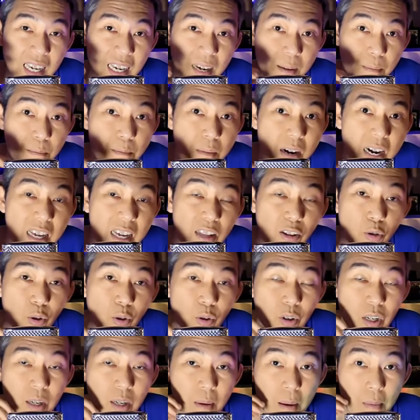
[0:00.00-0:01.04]
Begitu
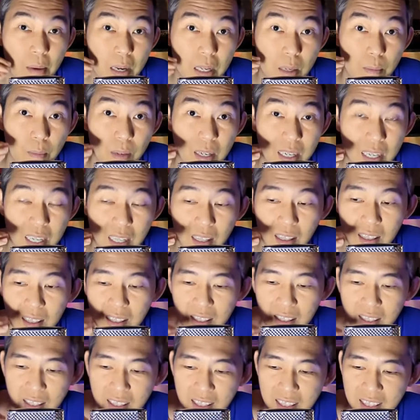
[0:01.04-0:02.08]
15 menit
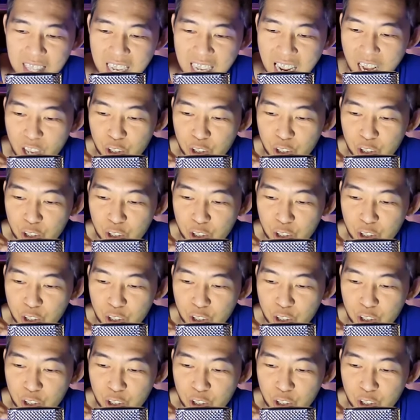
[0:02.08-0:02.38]
dia